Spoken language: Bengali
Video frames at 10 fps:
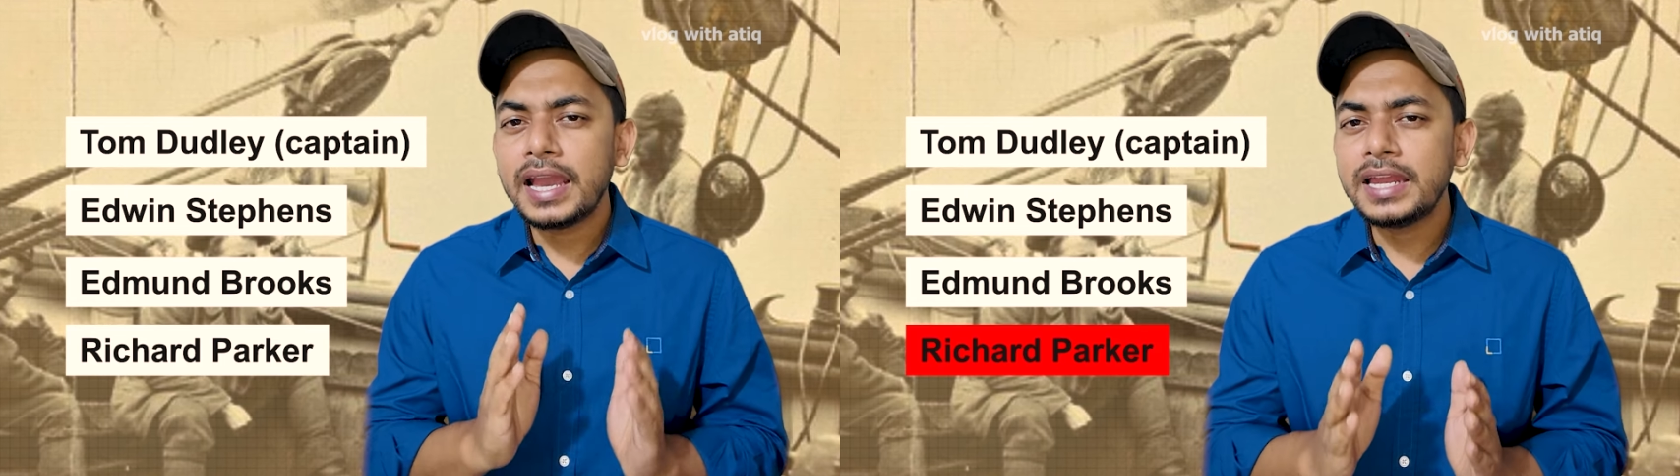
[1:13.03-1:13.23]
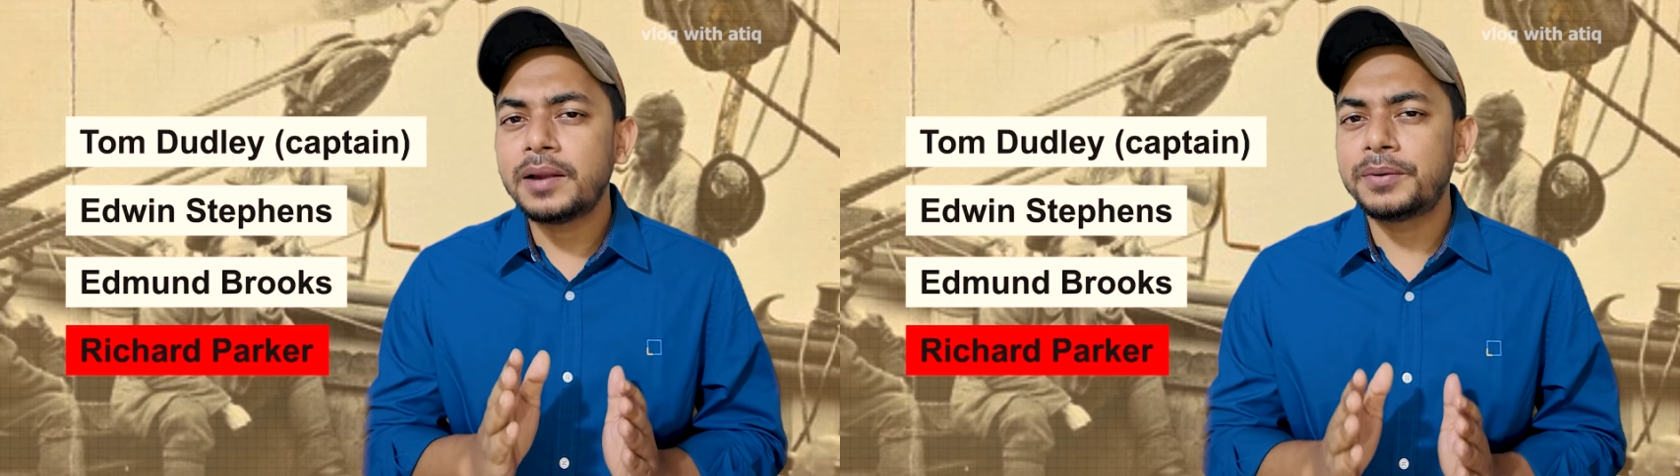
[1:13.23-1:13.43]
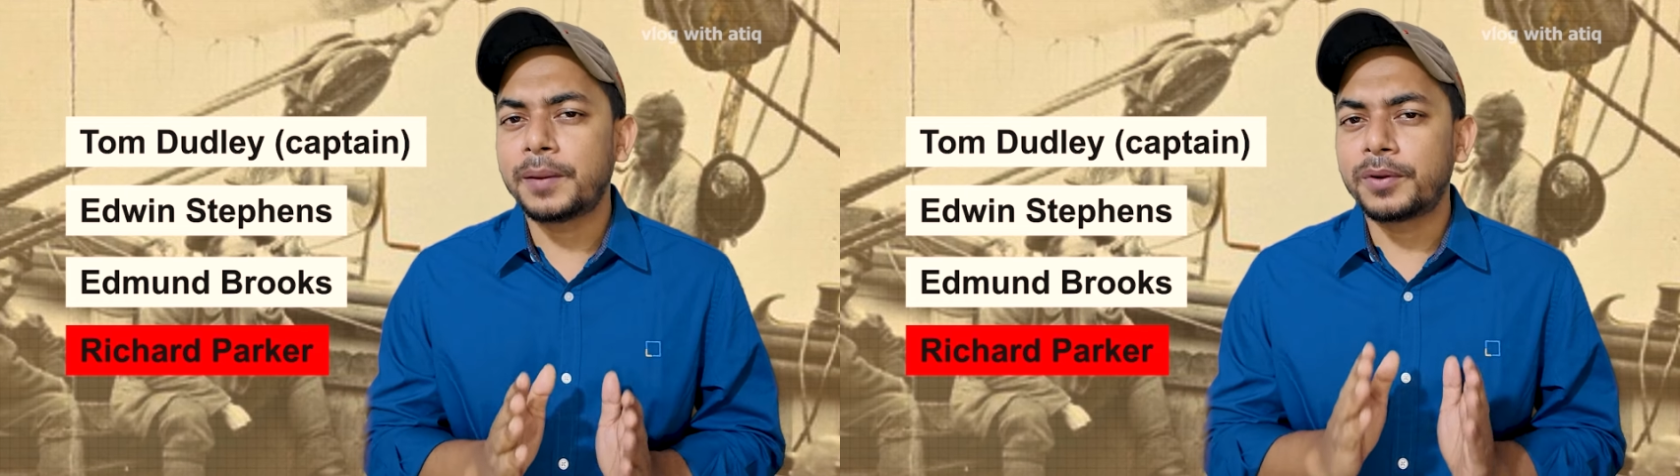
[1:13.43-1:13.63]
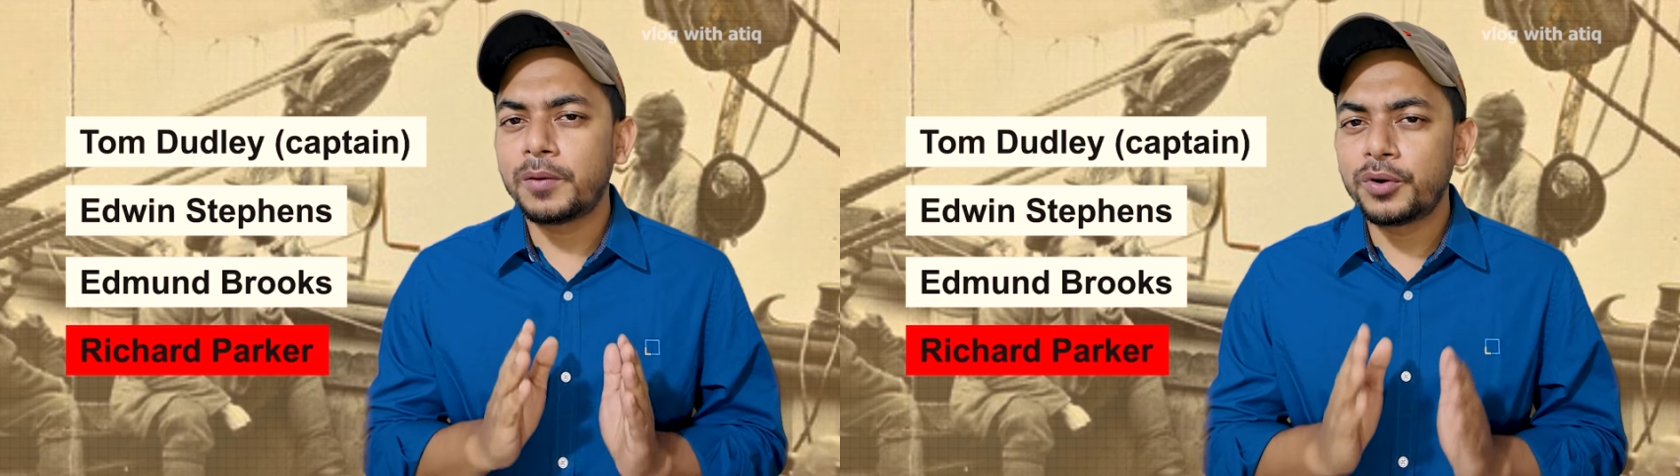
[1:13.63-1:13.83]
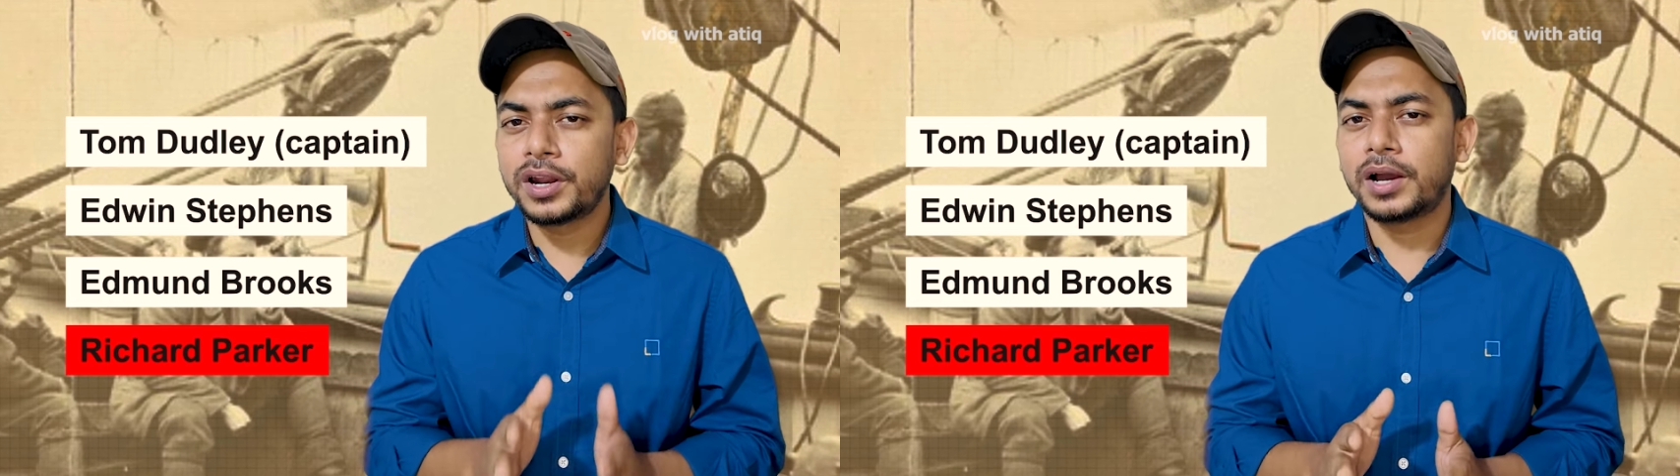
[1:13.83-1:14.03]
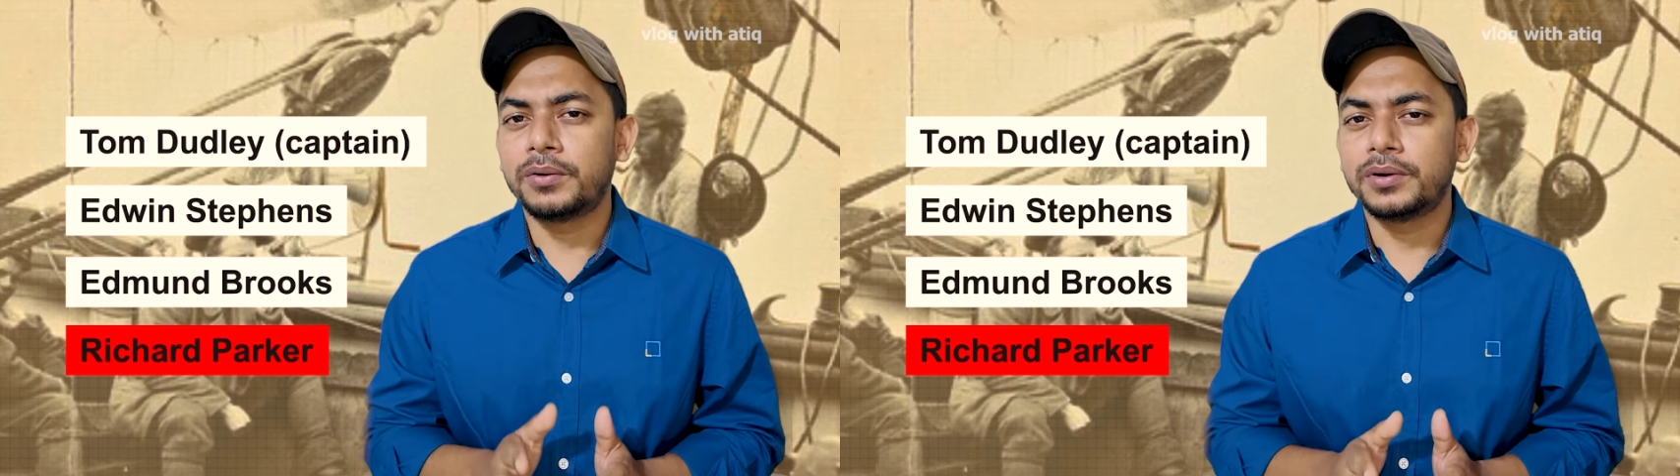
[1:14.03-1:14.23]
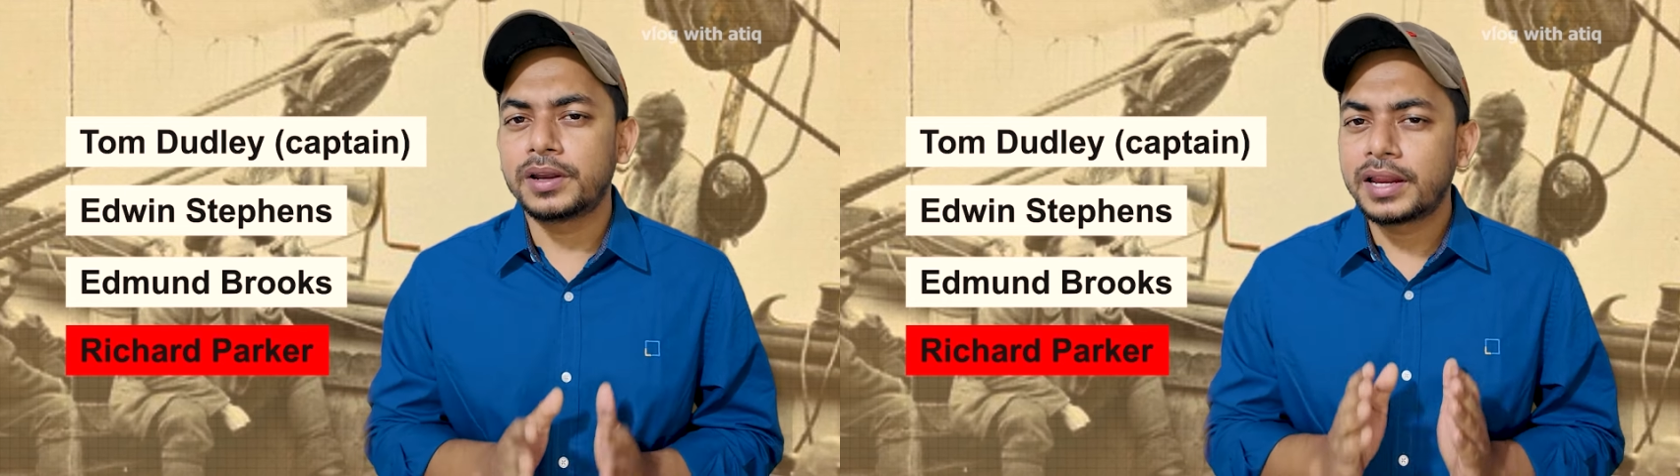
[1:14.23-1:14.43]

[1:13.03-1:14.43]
এই নামটি আপনারা মনে রাখুন